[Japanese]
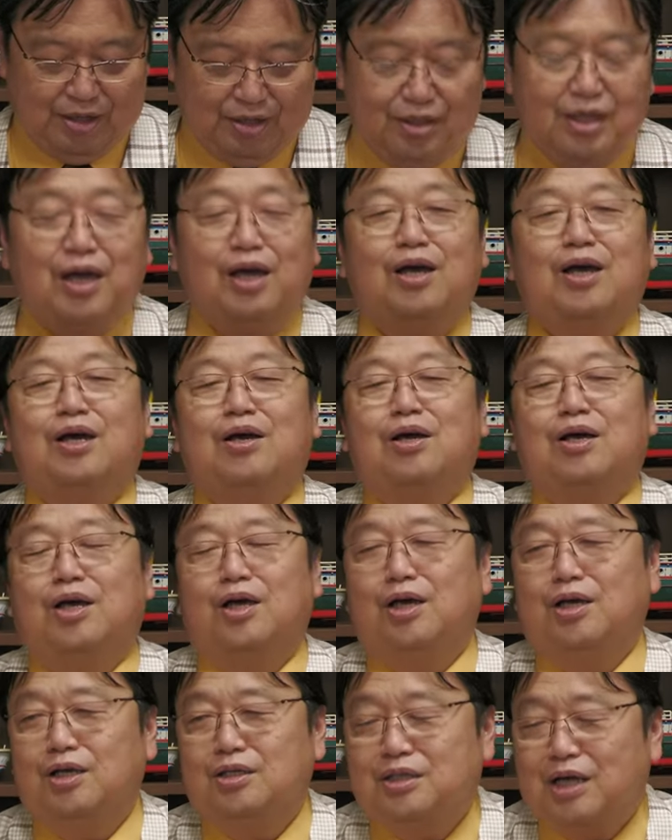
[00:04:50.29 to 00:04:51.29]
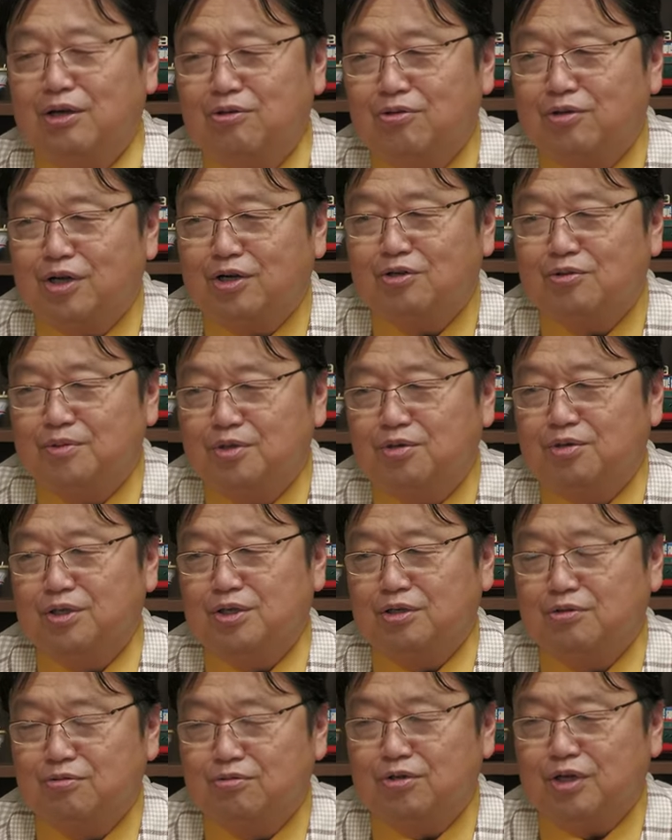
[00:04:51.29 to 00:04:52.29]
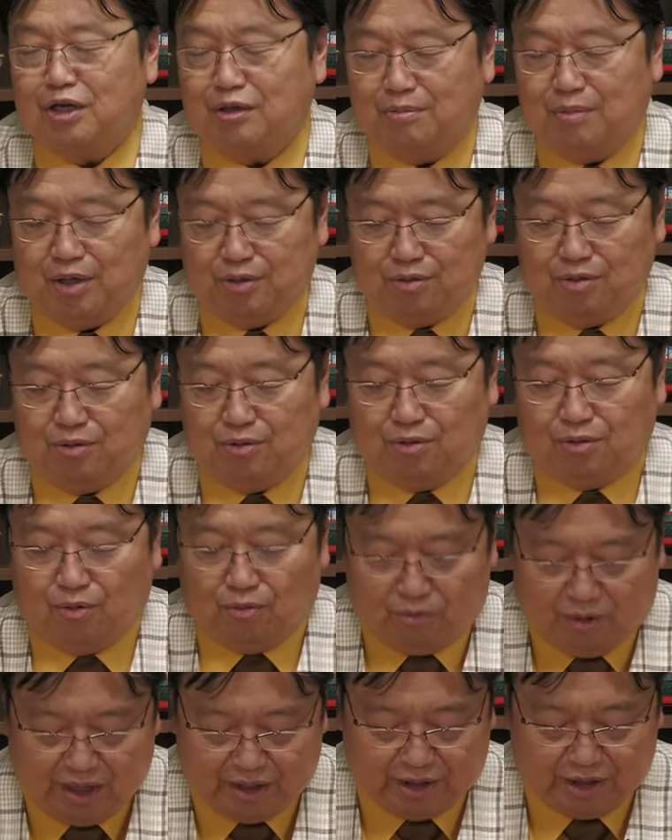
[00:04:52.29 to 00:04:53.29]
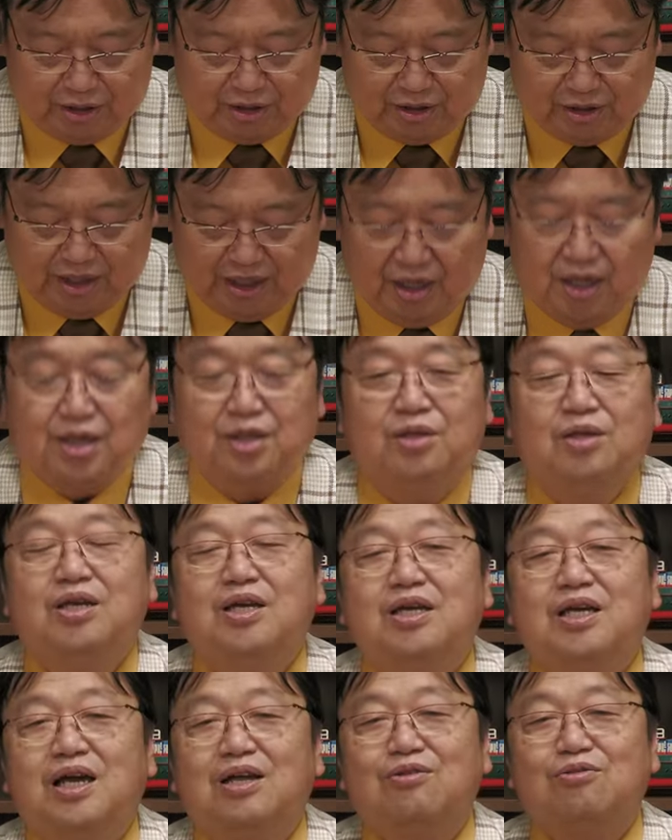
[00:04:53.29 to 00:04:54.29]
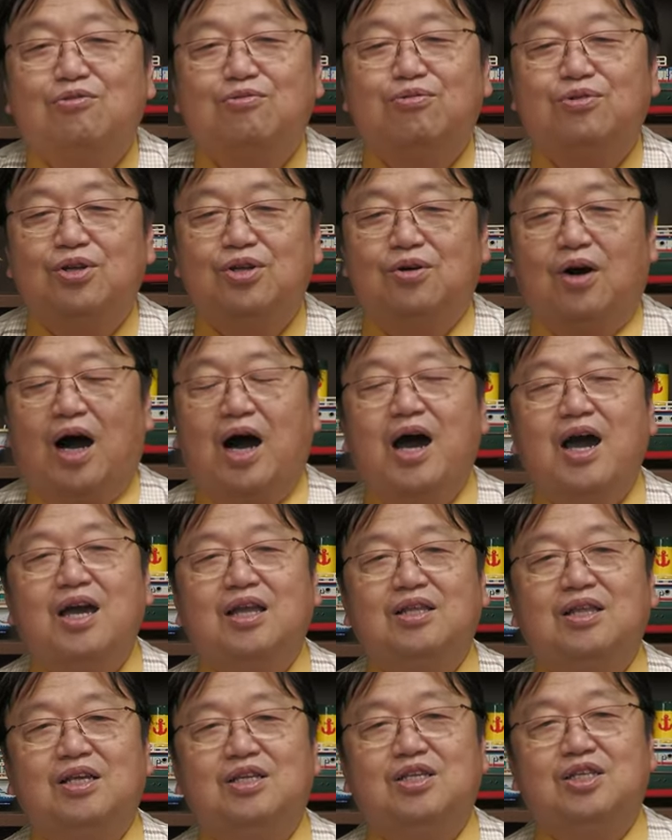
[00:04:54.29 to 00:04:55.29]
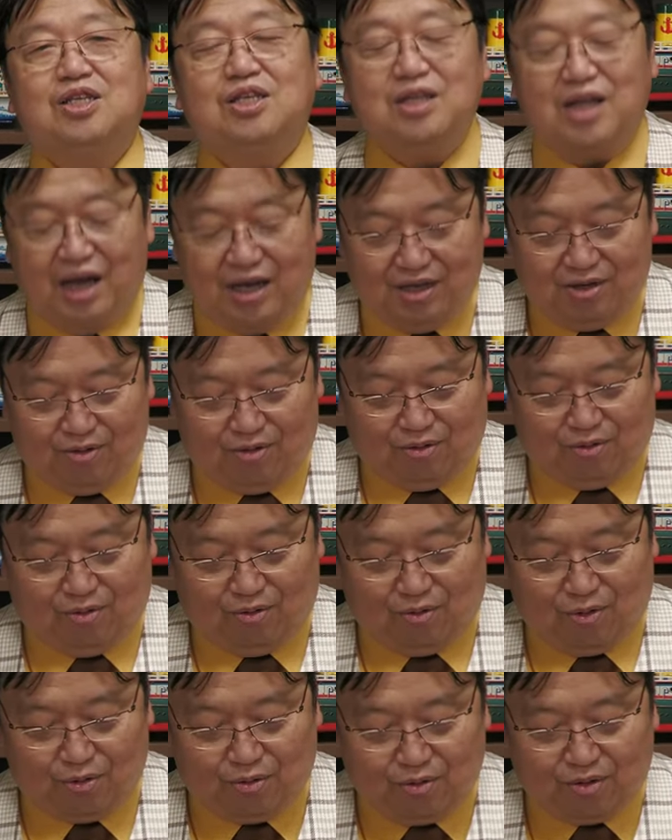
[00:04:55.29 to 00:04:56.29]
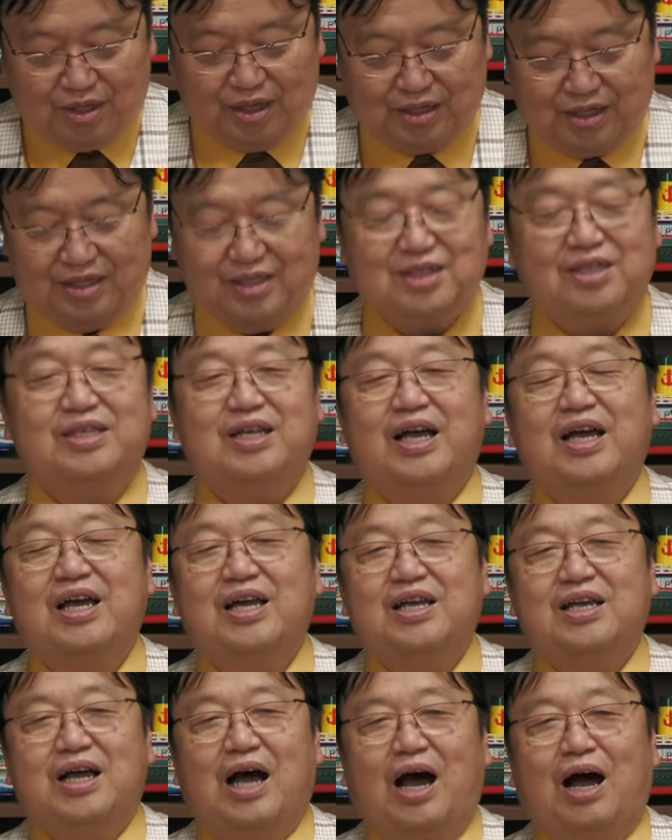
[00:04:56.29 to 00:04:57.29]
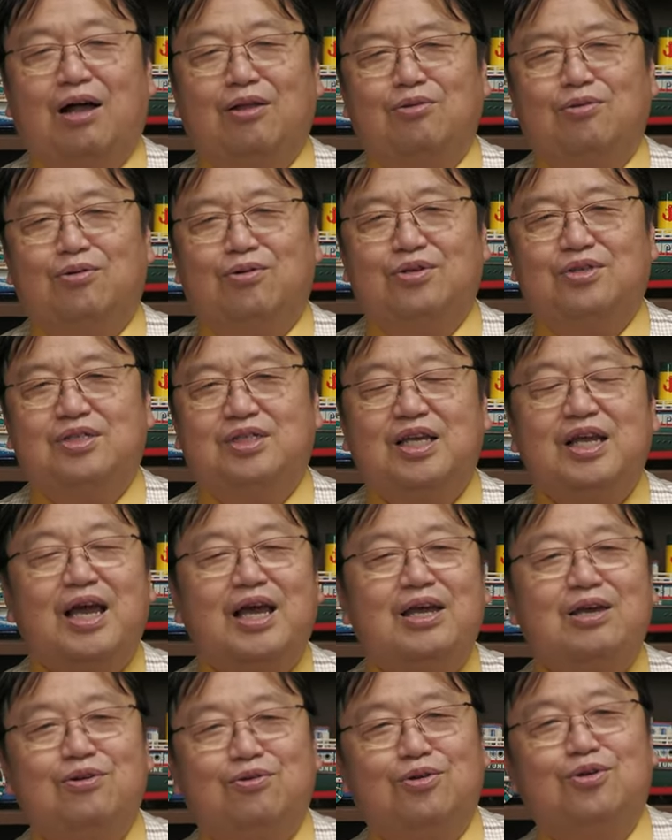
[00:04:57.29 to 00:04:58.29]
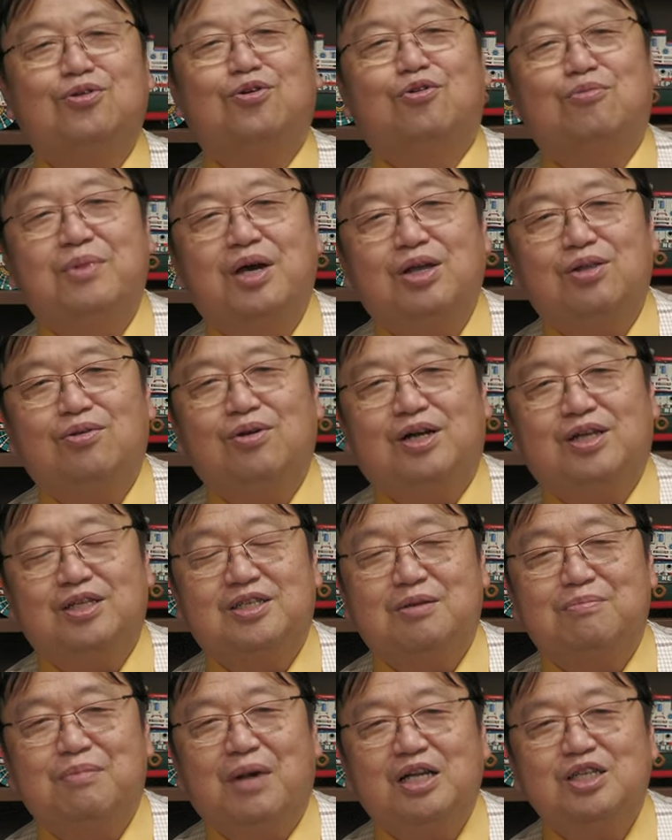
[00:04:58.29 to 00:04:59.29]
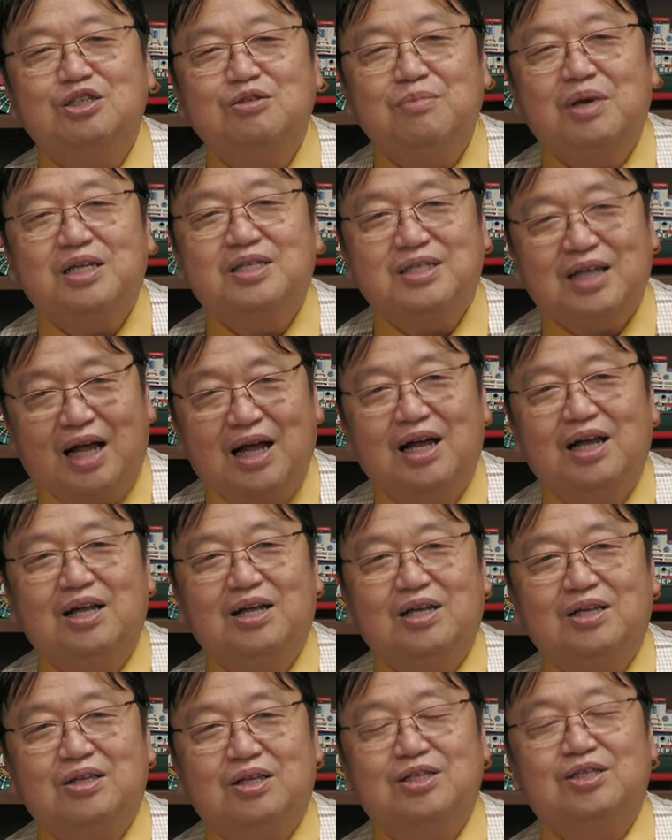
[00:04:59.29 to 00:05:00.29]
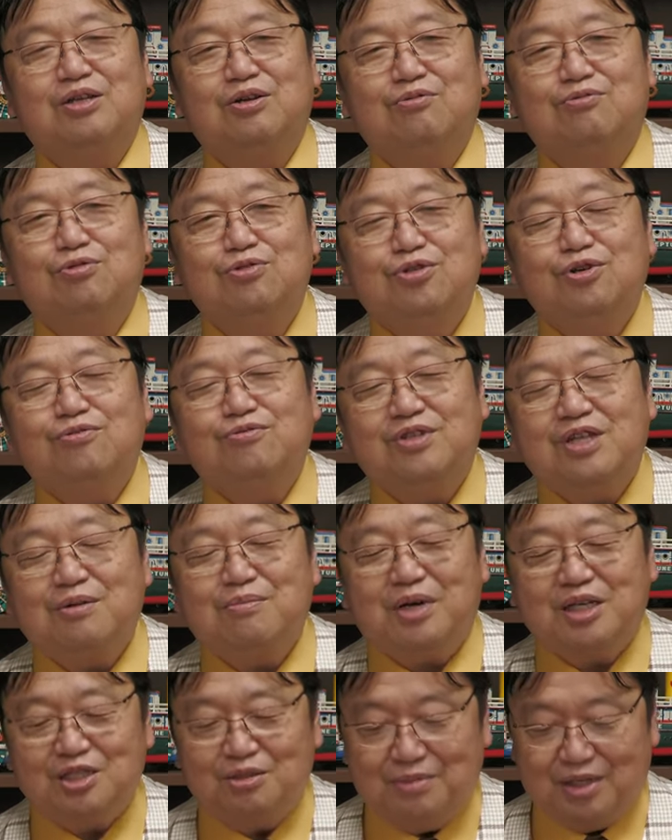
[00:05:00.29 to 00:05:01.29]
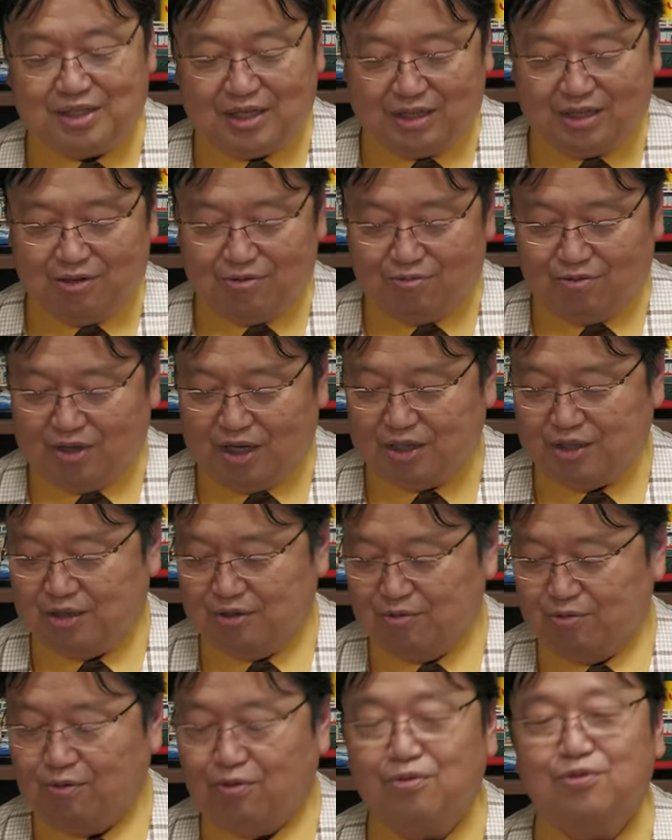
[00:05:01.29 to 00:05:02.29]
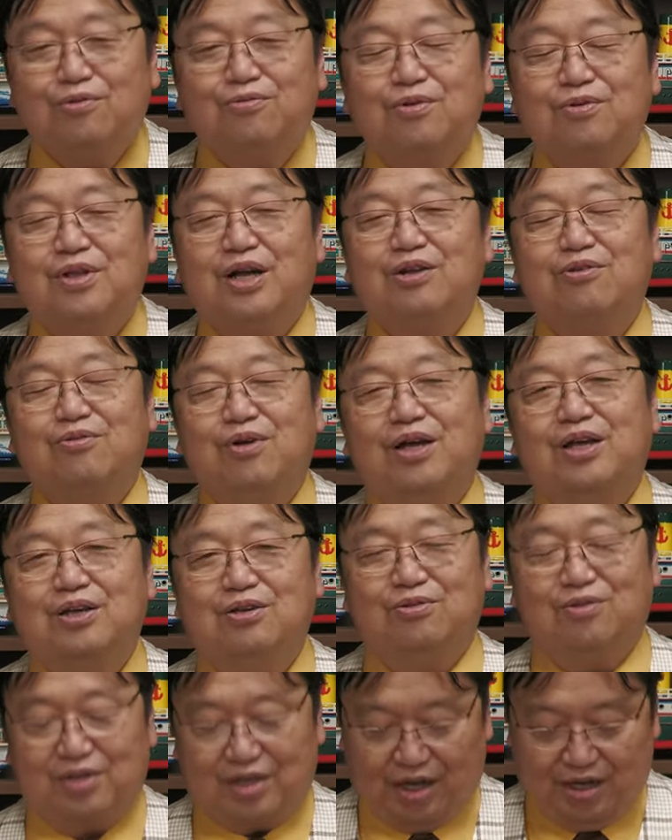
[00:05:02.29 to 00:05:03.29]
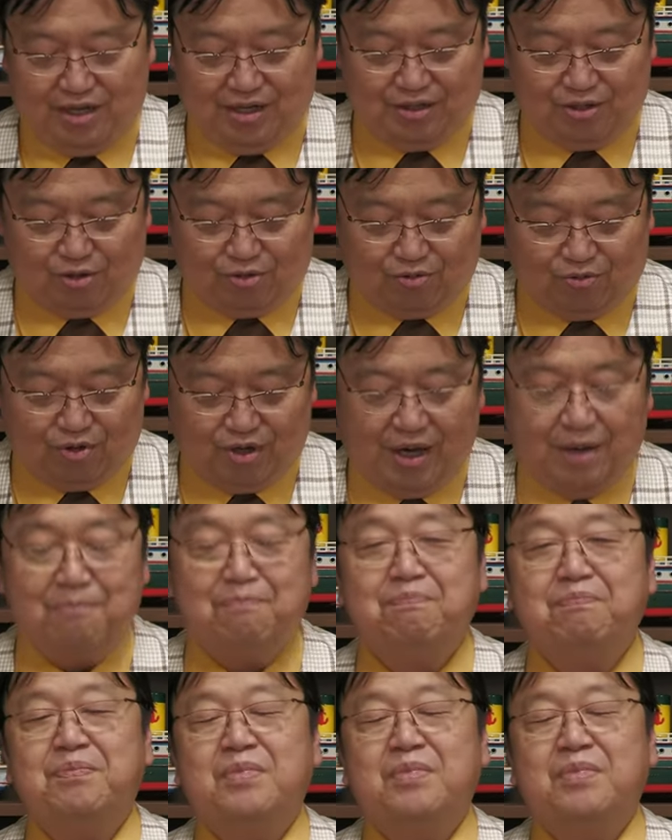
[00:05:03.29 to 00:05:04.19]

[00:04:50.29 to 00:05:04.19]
で、えー、斎藤工のですねウルトラマンの方はですね人間のふりをあえてしないことでですね、あの誠意を表明というかですね真面目さですね、愚直な真面目さというのを出していると、このふたりの演技の対比、ちょっとこれ